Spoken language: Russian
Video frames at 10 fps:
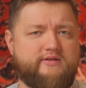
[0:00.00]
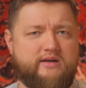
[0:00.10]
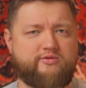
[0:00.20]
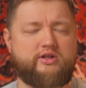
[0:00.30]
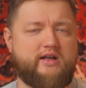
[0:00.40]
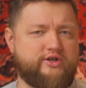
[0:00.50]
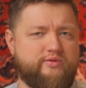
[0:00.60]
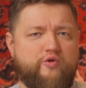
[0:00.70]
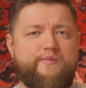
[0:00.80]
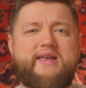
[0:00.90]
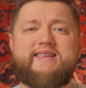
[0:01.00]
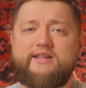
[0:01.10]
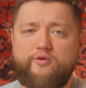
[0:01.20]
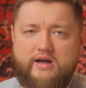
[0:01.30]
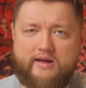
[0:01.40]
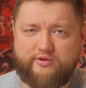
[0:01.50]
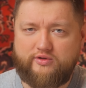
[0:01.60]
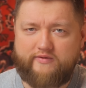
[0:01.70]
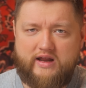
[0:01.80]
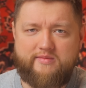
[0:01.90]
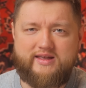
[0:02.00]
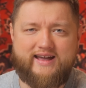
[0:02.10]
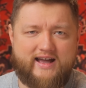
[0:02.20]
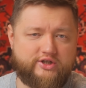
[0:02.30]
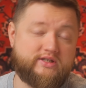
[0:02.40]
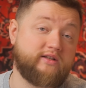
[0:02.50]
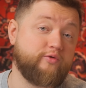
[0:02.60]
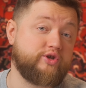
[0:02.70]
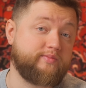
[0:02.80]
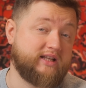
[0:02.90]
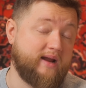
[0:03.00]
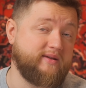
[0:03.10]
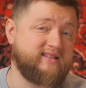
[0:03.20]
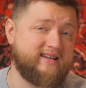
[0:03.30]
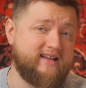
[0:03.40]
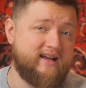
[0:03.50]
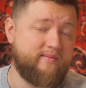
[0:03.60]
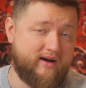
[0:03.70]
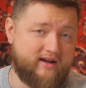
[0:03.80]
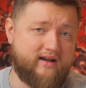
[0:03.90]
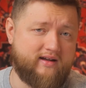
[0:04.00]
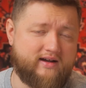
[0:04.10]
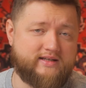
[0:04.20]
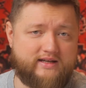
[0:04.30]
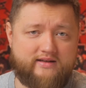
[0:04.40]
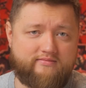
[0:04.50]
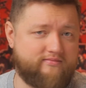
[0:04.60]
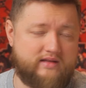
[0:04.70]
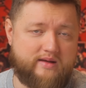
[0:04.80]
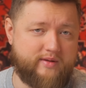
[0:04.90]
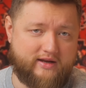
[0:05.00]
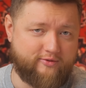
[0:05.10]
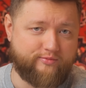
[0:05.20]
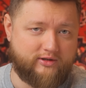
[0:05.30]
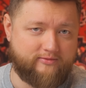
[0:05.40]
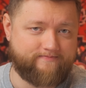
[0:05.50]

всем желающим купить эту капсулу времени кажется лучше поторопиться, пока хозяин не передумал.